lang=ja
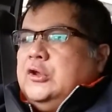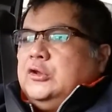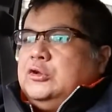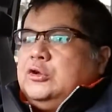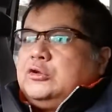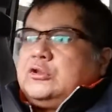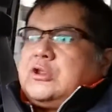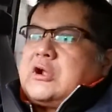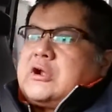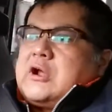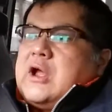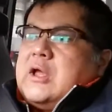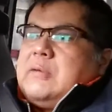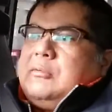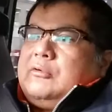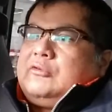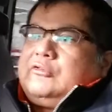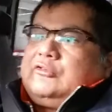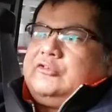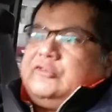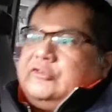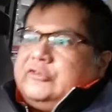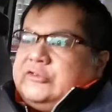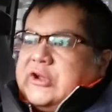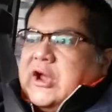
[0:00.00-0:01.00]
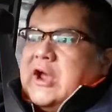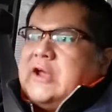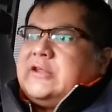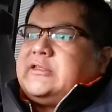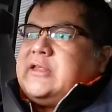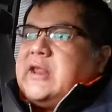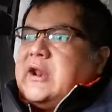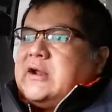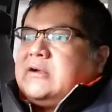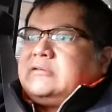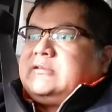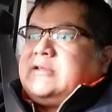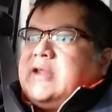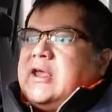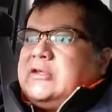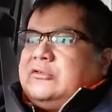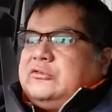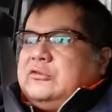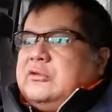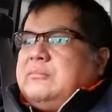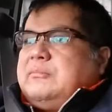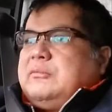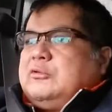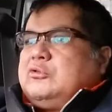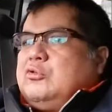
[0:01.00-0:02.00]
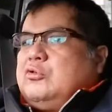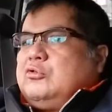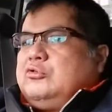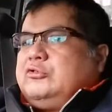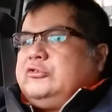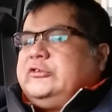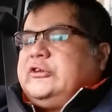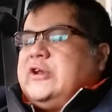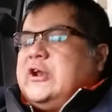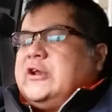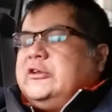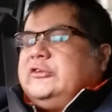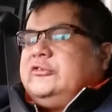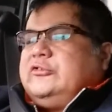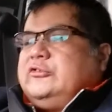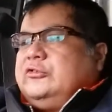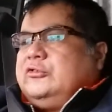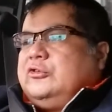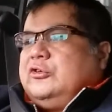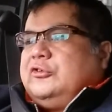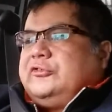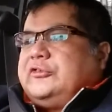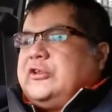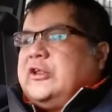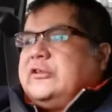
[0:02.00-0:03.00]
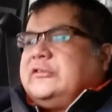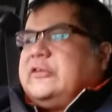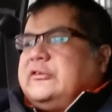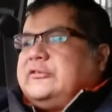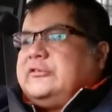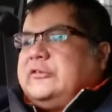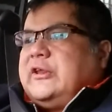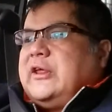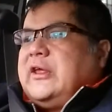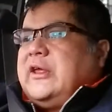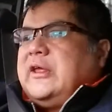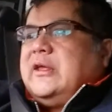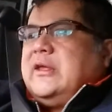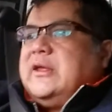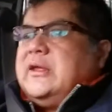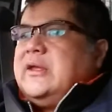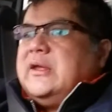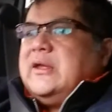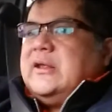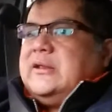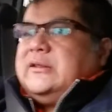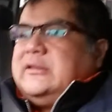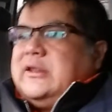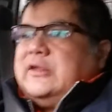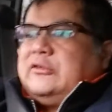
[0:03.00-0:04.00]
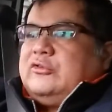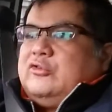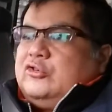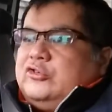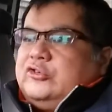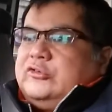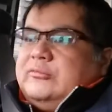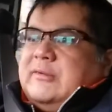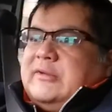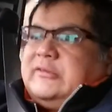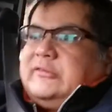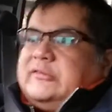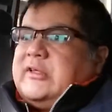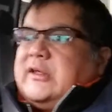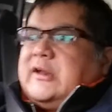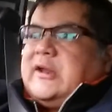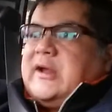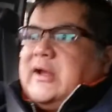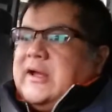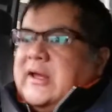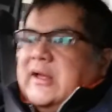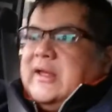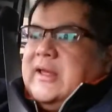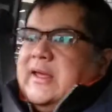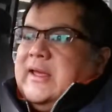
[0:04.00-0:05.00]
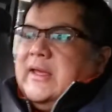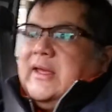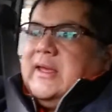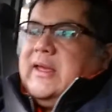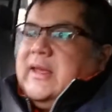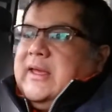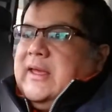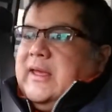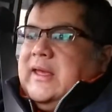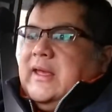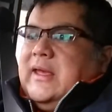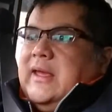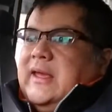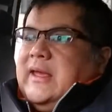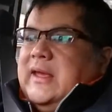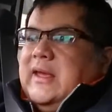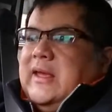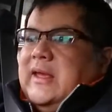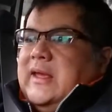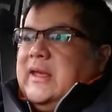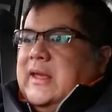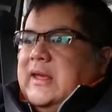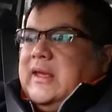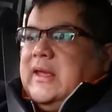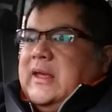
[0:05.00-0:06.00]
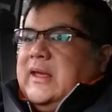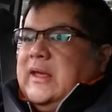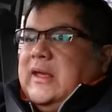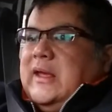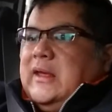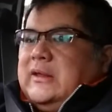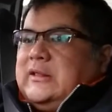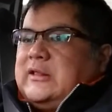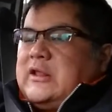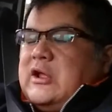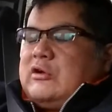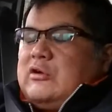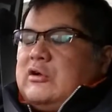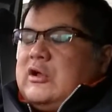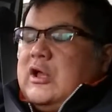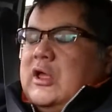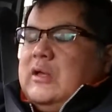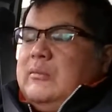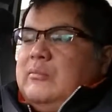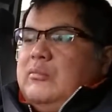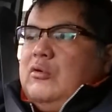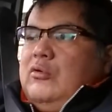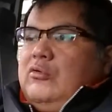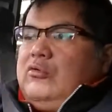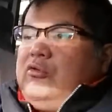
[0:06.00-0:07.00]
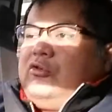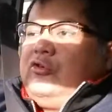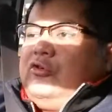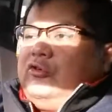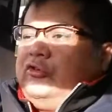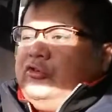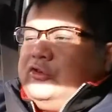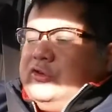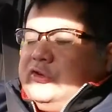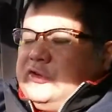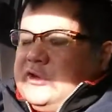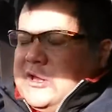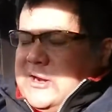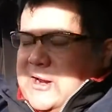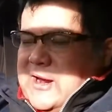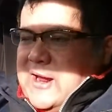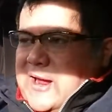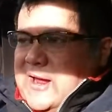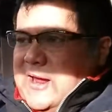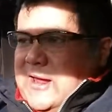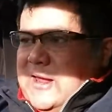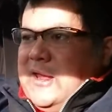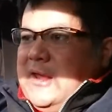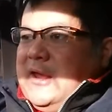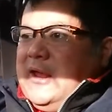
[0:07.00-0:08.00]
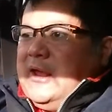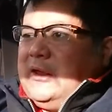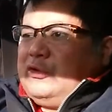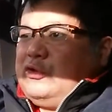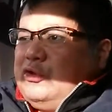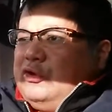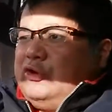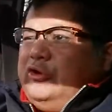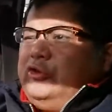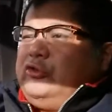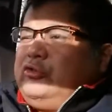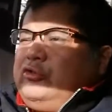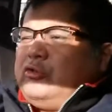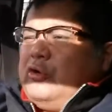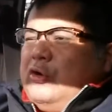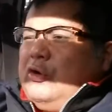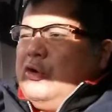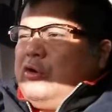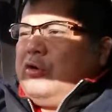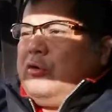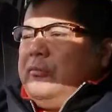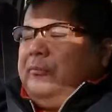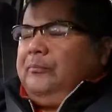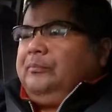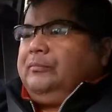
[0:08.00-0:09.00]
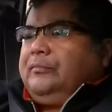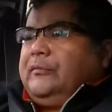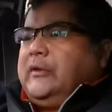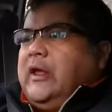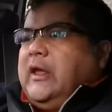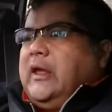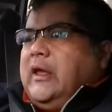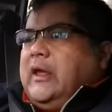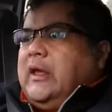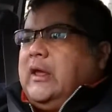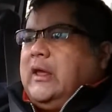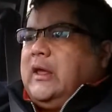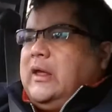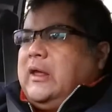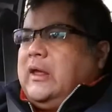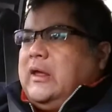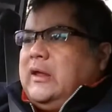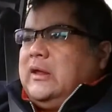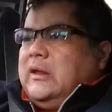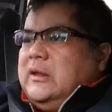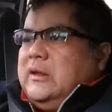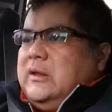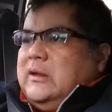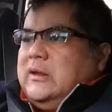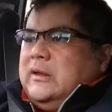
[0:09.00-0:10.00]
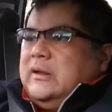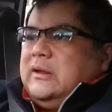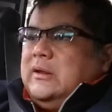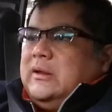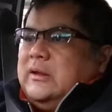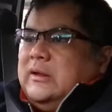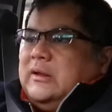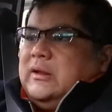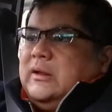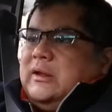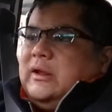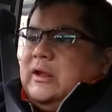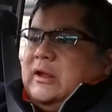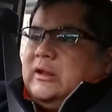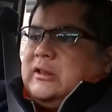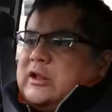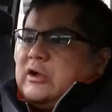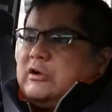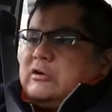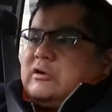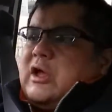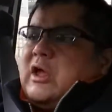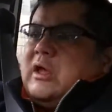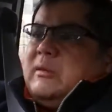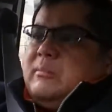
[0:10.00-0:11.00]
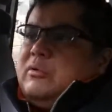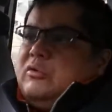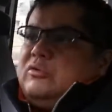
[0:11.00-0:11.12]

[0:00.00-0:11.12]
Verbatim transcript: の宅配ボックスしか空いてなくて、でそちらに収納したんですね。でそうしましたら、えー、宅配ボックスから、えーと、リストを、えー、宅配